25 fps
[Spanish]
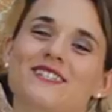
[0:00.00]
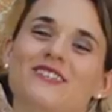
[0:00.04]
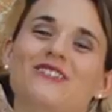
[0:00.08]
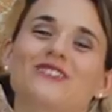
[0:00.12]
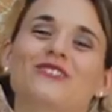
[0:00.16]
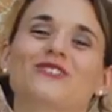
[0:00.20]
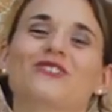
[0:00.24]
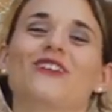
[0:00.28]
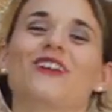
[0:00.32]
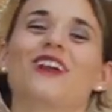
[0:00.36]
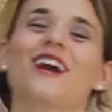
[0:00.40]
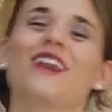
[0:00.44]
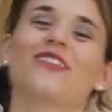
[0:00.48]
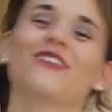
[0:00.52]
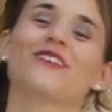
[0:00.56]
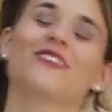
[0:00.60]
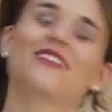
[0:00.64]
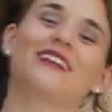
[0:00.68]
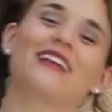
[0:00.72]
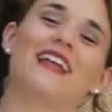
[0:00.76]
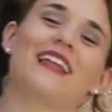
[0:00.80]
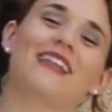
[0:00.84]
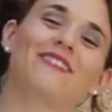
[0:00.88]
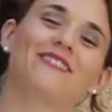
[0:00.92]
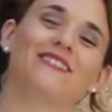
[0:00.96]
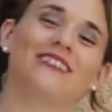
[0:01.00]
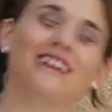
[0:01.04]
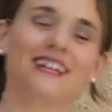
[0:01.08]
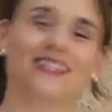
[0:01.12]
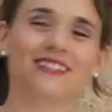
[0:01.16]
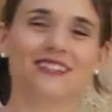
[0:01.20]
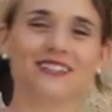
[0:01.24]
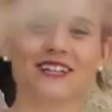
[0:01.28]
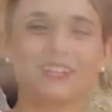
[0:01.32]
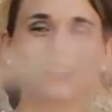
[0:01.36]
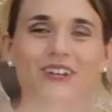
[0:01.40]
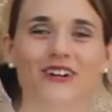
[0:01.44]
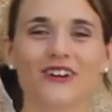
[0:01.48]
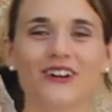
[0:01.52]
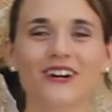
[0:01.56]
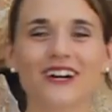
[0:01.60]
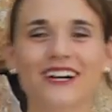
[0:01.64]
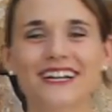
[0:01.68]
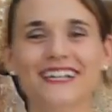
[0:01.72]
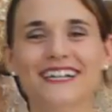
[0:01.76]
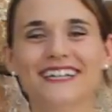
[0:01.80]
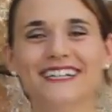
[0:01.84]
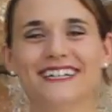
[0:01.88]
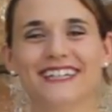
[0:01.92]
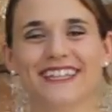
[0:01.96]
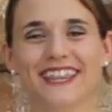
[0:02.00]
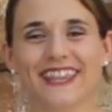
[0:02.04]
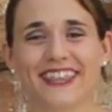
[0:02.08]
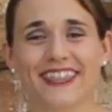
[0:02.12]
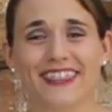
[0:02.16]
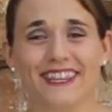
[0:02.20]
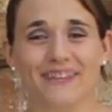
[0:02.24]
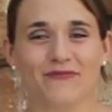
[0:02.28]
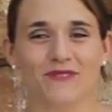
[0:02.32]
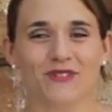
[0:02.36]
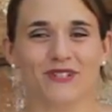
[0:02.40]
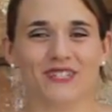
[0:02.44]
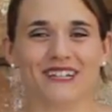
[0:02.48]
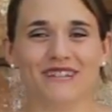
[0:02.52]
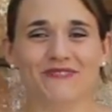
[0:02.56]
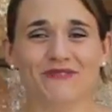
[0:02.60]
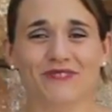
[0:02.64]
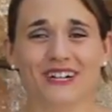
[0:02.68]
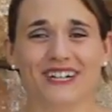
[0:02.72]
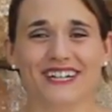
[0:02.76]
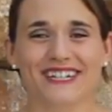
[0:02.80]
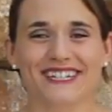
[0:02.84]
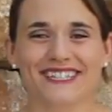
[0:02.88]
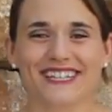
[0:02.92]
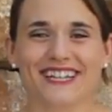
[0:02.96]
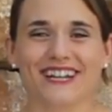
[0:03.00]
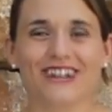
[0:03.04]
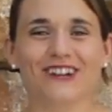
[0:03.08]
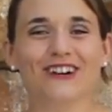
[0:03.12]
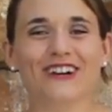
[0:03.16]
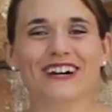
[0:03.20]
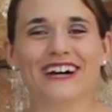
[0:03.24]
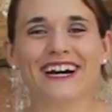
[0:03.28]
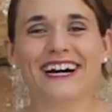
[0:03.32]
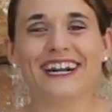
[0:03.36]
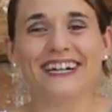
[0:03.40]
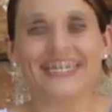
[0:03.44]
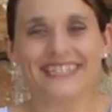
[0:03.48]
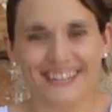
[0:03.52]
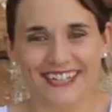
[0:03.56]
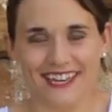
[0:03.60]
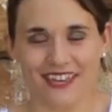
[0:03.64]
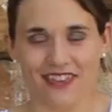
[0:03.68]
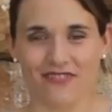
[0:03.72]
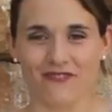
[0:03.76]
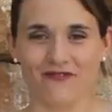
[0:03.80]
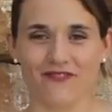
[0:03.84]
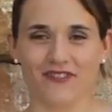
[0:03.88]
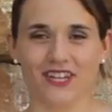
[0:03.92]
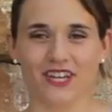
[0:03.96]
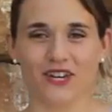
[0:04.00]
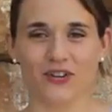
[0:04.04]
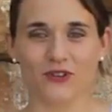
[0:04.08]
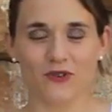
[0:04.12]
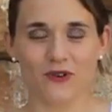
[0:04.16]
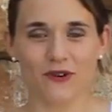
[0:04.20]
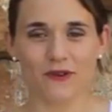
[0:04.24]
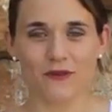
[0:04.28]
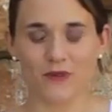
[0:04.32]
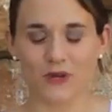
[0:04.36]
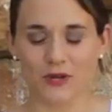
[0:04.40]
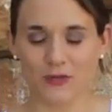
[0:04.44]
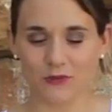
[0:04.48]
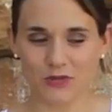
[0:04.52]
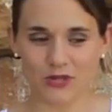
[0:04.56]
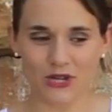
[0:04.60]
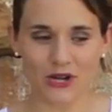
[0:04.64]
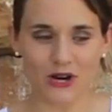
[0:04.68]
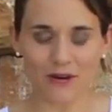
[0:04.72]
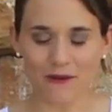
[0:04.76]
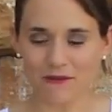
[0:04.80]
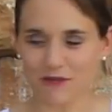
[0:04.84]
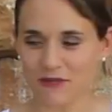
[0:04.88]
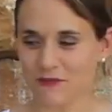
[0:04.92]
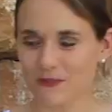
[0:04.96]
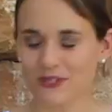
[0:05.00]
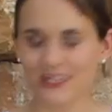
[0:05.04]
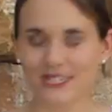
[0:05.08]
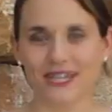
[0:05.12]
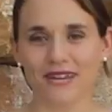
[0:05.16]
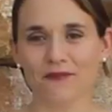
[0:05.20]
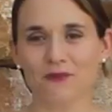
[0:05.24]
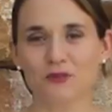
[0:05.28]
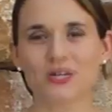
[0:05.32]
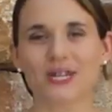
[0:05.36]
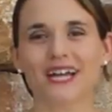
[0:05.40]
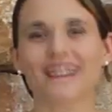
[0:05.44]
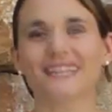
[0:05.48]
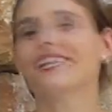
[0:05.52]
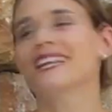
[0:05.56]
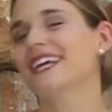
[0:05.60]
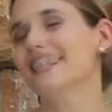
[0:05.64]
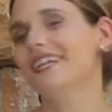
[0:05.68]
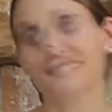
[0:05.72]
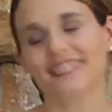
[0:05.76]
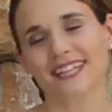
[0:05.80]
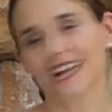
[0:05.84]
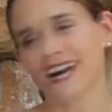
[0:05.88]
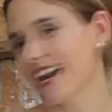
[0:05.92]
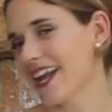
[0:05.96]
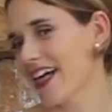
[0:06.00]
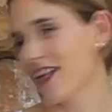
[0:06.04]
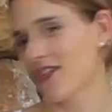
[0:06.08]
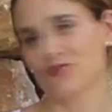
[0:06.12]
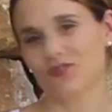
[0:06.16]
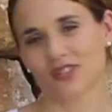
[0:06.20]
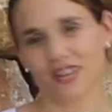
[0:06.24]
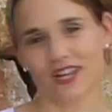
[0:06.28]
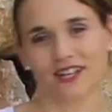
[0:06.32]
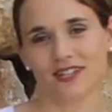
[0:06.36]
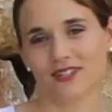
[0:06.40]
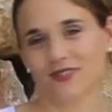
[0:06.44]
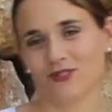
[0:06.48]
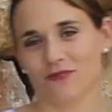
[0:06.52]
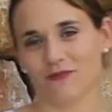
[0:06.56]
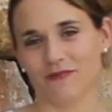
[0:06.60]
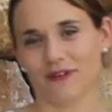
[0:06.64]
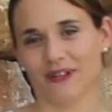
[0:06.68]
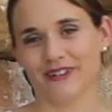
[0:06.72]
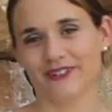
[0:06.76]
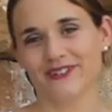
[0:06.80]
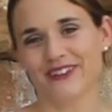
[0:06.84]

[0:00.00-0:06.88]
el otro lado del Atlántico y decís, pero esta mujer está loca, sé que hace frío y llueve. Bueno, pues ahora mismo estamos a 30 grados a la sombra.